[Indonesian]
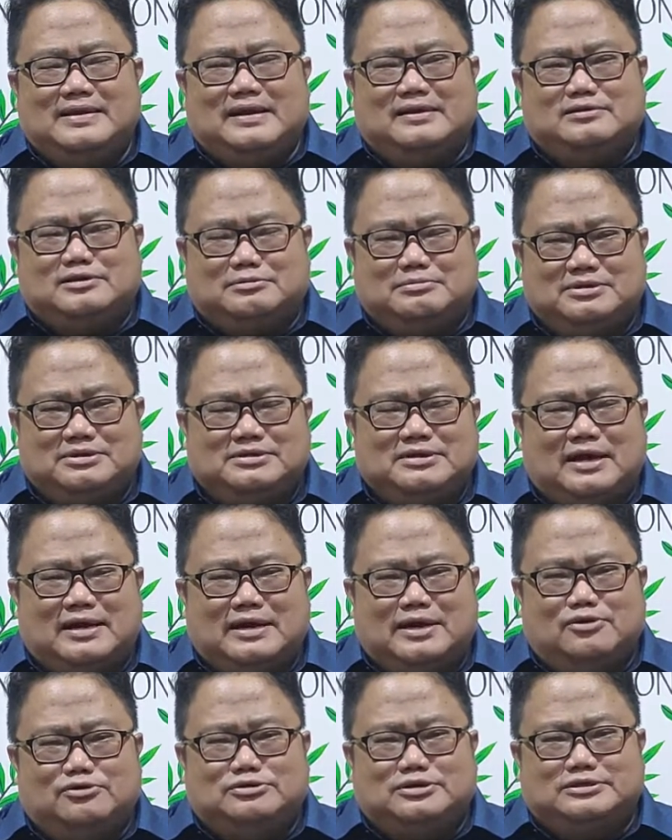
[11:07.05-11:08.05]
yang terbesar
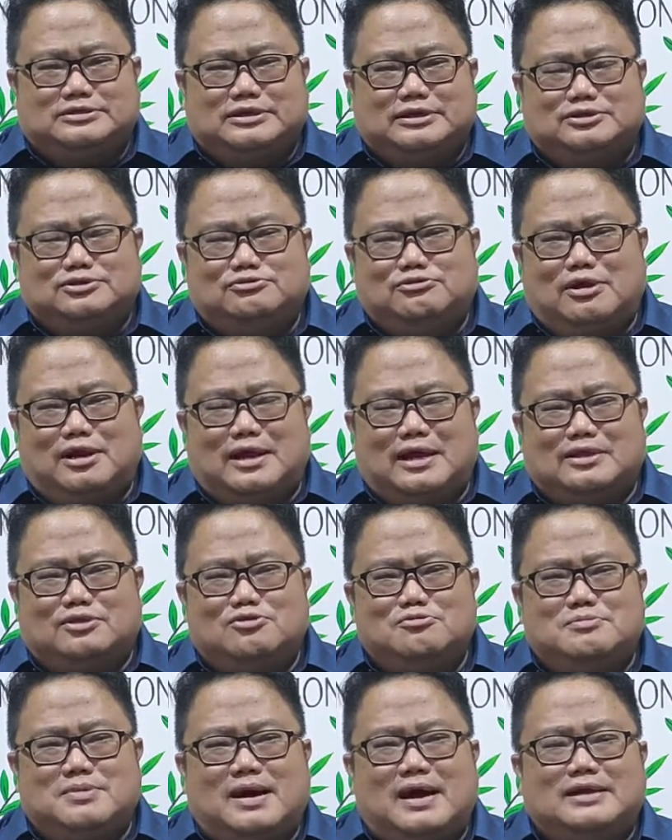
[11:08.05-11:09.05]
dosa seksual
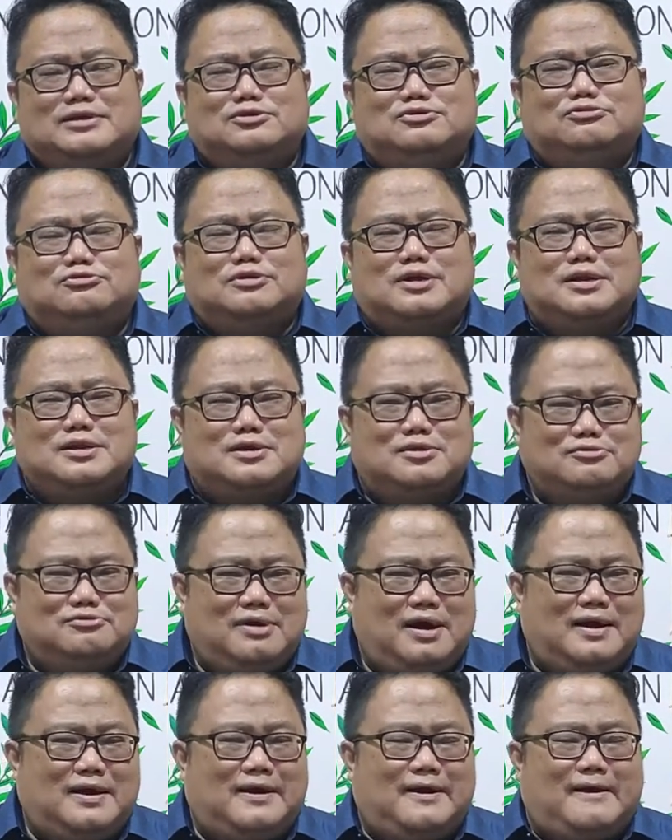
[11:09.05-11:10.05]
itu menghancurkan
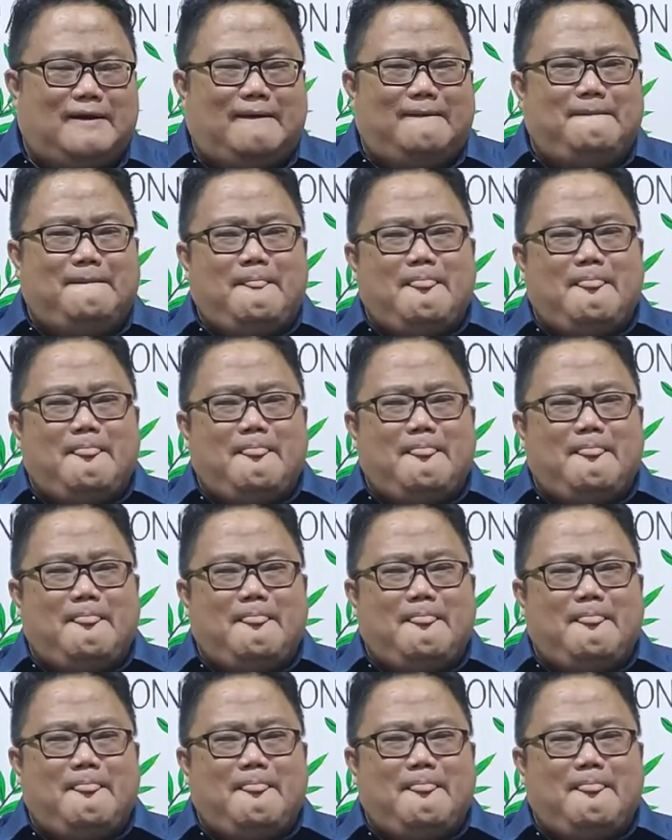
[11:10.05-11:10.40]
keluarga.